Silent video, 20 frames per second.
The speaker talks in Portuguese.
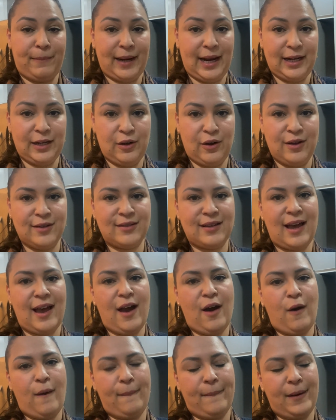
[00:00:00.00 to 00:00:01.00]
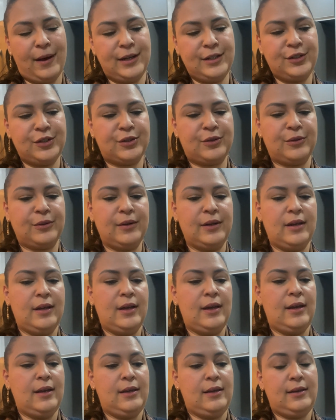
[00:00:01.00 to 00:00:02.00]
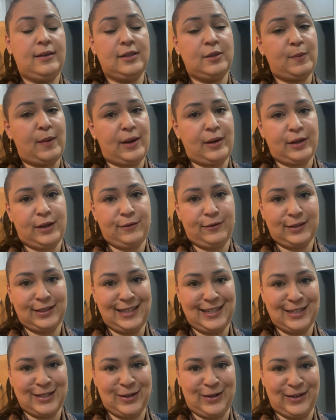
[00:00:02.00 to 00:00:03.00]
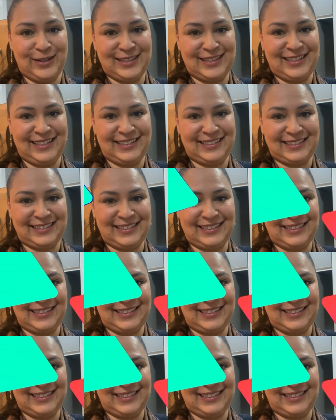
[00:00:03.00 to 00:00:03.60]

pra nós é romântico e espero que vocês gostem.